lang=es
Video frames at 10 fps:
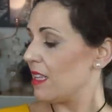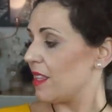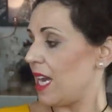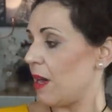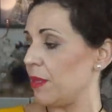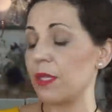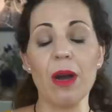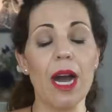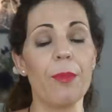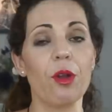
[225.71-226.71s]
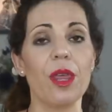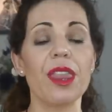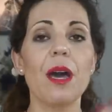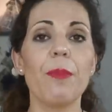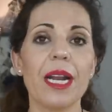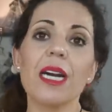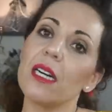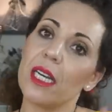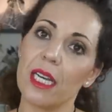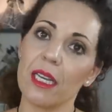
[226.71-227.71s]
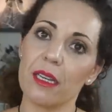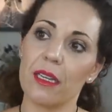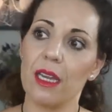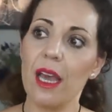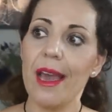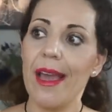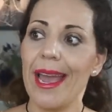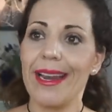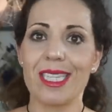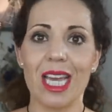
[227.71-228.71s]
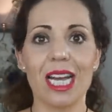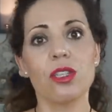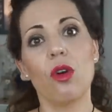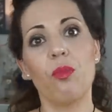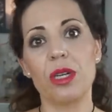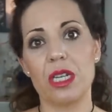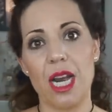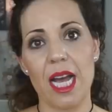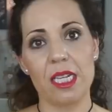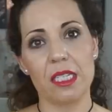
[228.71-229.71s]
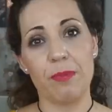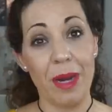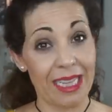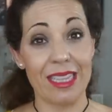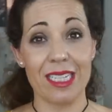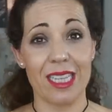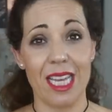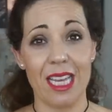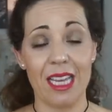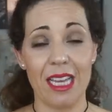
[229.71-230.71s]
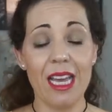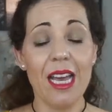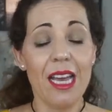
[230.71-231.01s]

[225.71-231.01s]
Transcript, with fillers: de la misma Provenza para, en este caso, pues las plantas de